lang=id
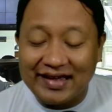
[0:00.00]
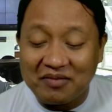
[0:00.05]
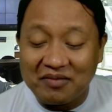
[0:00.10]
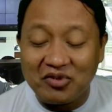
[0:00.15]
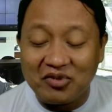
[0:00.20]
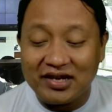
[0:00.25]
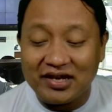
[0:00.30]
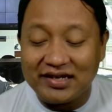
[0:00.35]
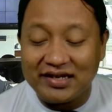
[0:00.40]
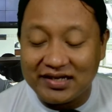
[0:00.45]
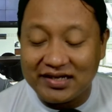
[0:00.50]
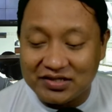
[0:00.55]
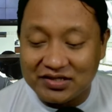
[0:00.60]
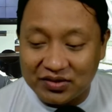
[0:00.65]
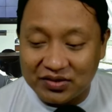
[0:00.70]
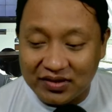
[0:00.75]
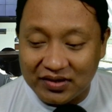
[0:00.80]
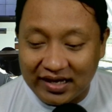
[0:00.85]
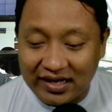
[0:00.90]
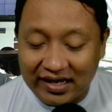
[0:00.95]
ya mulai dari
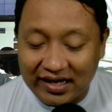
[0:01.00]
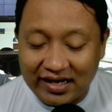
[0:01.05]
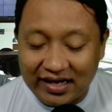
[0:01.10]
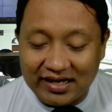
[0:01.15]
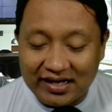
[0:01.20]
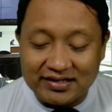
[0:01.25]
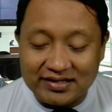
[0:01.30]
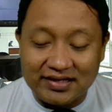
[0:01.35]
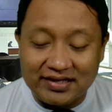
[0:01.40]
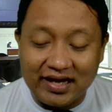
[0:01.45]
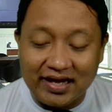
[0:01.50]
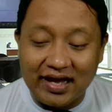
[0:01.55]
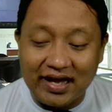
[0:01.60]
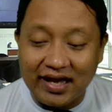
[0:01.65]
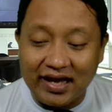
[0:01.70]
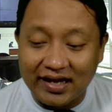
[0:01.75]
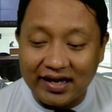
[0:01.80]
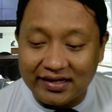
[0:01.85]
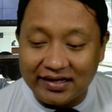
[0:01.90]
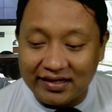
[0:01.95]
Zulhas
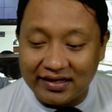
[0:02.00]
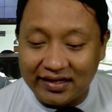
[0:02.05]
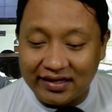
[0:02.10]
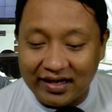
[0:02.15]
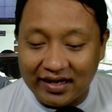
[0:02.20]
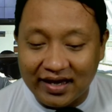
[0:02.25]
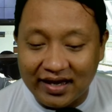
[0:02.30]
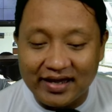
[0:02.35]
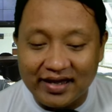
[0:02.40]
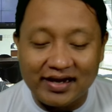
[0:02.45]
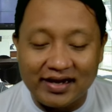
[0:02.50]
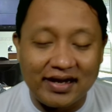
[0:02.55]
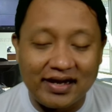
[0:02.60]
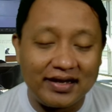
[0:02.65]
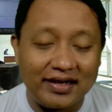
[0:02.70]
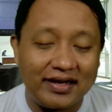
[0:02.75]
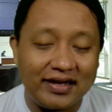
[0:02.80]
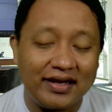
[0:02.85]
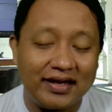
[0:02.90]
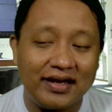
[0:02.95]
Ahaye Air
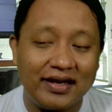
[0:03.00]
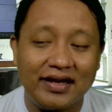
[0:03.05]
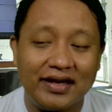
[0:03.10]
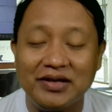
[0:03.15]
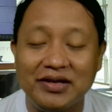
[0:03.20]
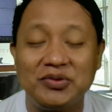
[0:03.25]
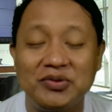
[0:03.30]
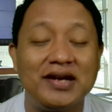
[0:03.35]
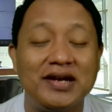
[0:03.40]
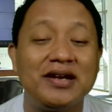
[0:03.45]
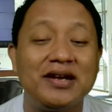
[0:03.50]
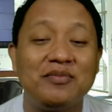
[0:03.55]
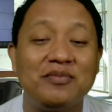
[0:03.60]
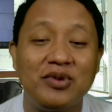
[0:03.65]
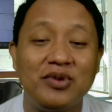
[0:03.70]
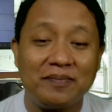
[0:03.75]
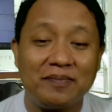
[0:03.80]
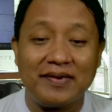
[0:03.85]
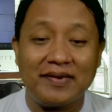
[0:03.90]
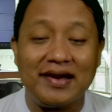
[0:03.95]
Langga itu anak
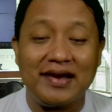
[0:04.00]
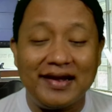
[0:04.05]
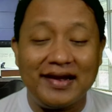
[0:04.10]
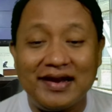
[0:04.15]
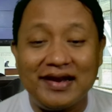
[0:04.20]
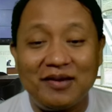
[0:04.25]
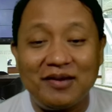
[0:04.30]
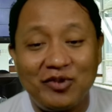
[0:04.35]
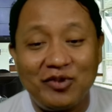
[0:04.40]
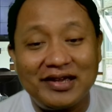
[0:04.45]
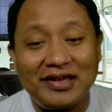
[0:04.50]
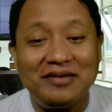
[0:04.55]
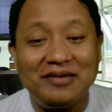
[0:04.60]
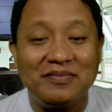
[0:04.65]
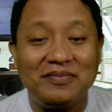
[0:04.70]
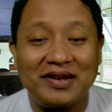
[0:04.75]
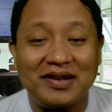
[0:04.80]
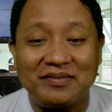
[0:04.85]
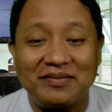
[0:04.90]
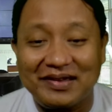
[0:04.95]
buah anak buah
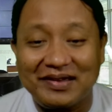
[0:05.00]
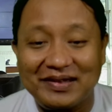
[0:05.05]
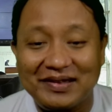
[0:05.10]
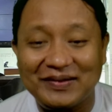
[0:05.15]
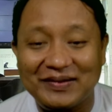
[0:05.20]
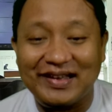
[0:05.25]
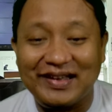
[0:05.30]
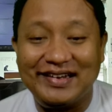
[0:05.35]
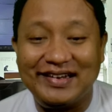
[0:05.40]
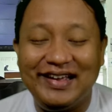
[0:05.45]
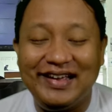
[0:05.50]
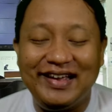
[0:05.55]
Gibran begitu kan